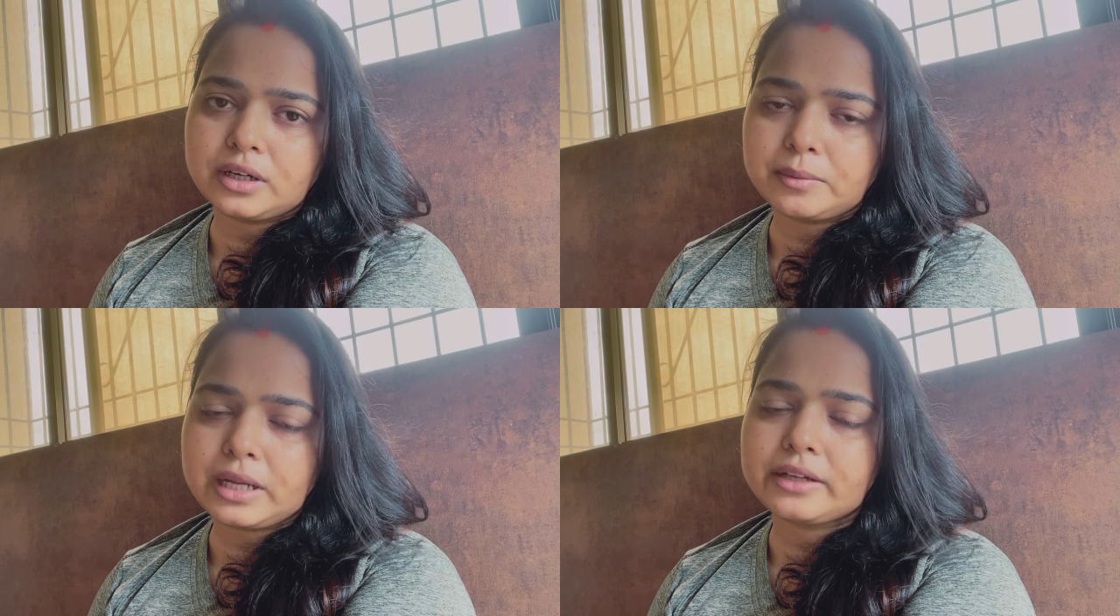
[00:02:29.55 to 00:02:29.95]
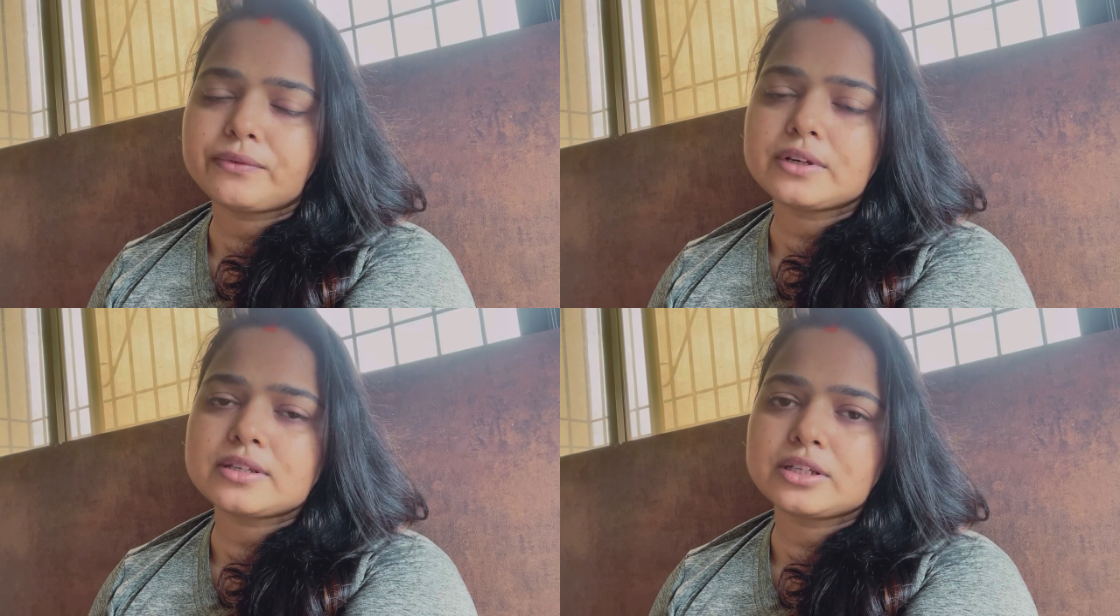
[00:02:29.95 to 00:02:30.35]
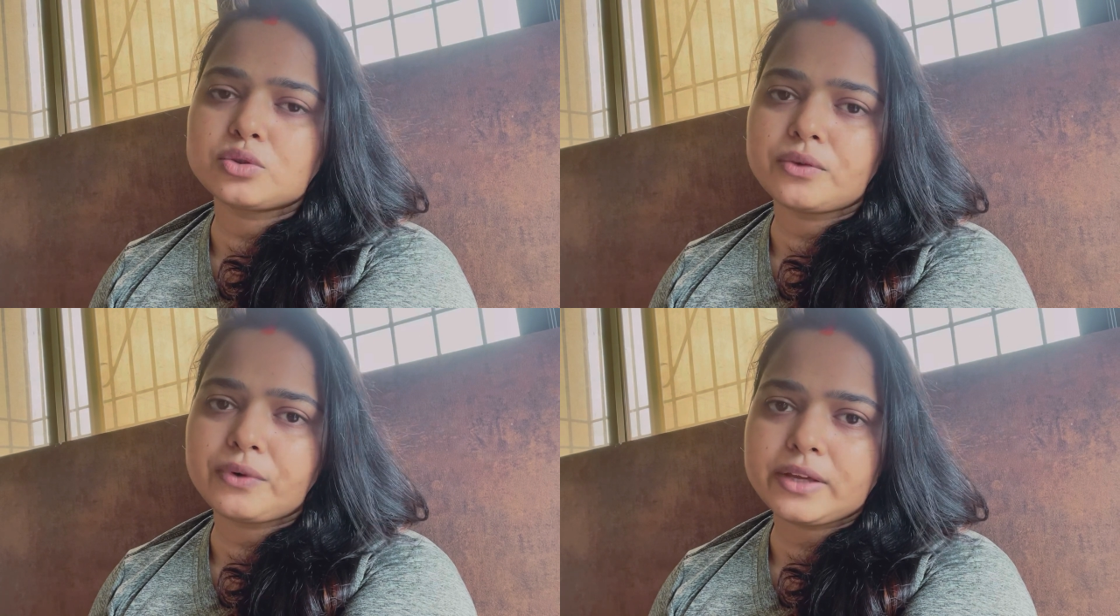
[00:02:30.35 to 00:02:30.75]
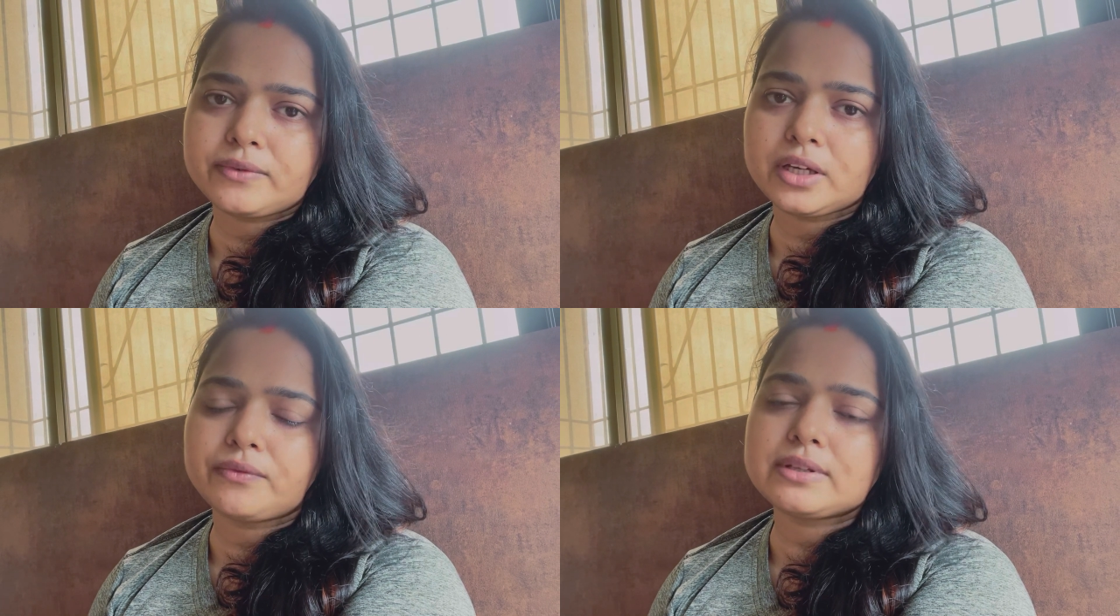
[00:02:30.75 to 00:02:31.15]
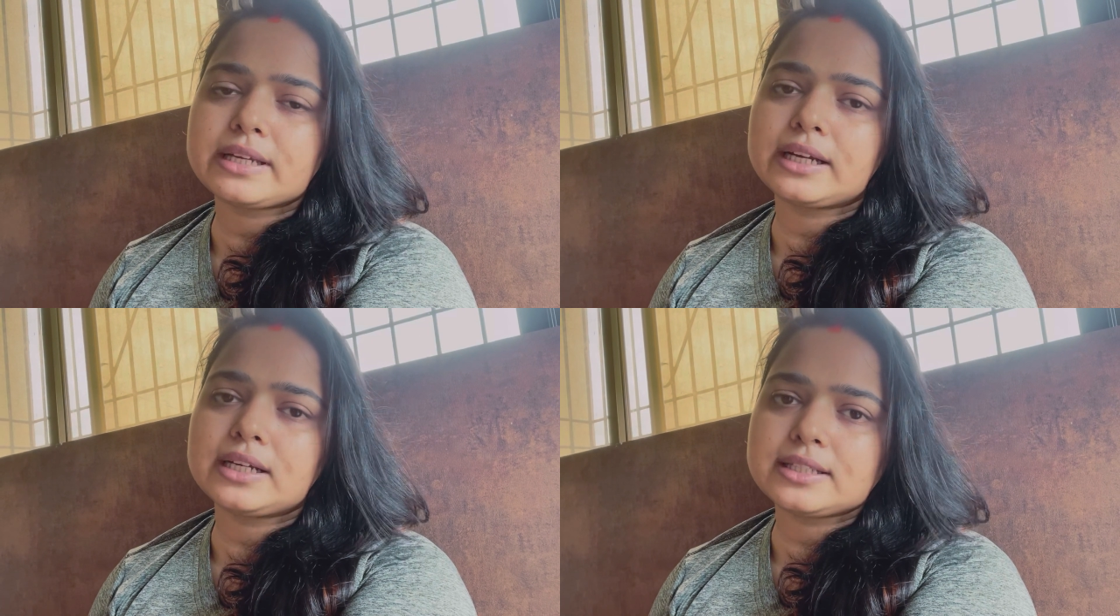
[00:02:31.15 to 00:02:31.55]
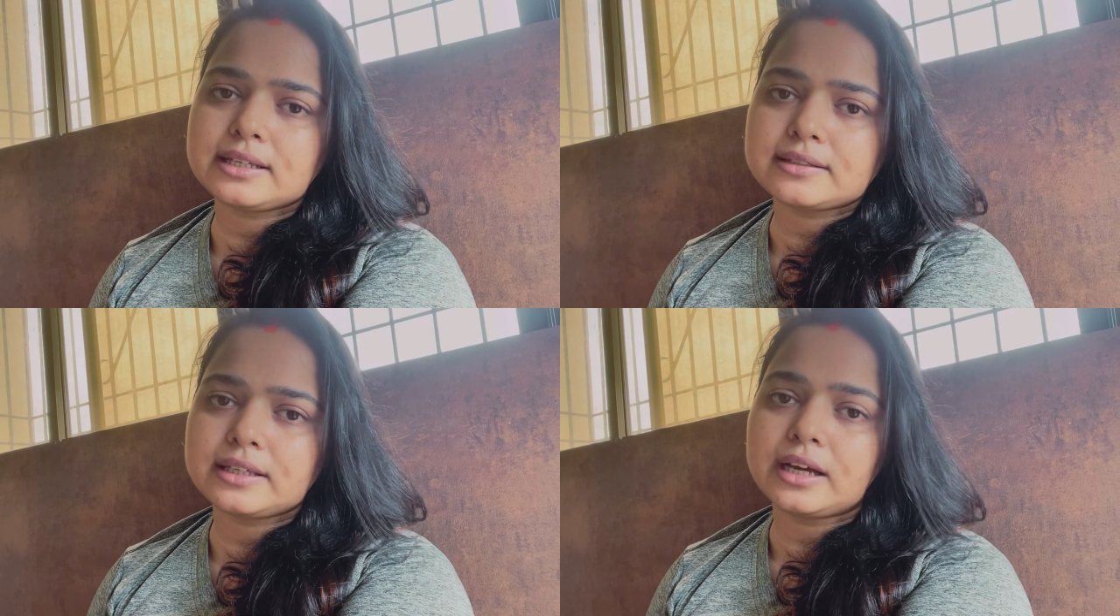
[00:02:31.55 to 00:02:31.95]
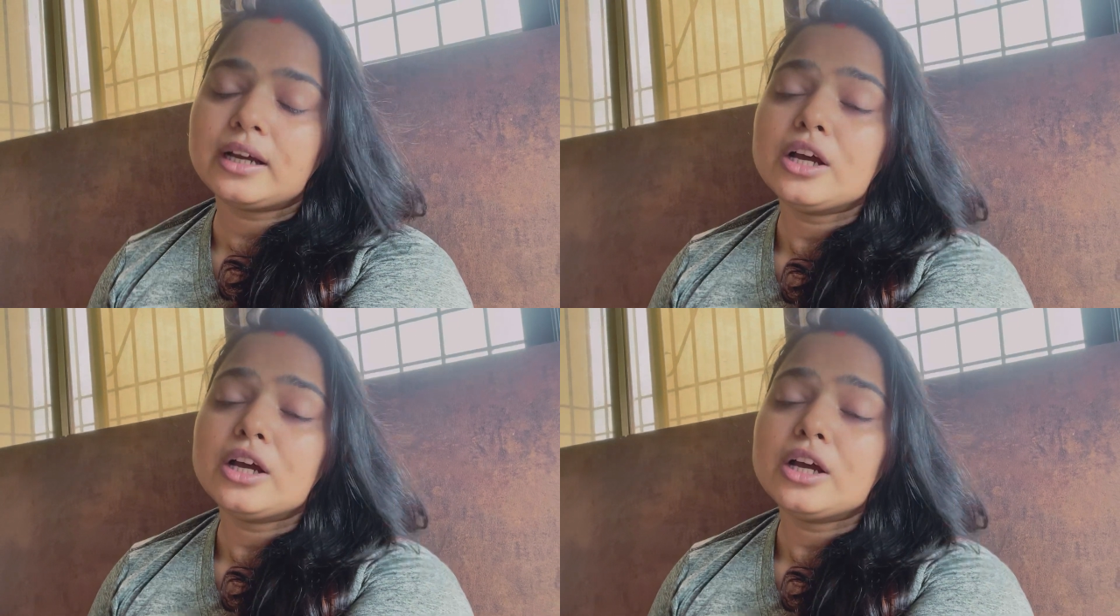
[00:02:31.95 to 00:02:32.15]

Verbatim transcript: लाइक फर्स्ट डे जो है फाइव किया फिर सेकेंड डे सिक्स किया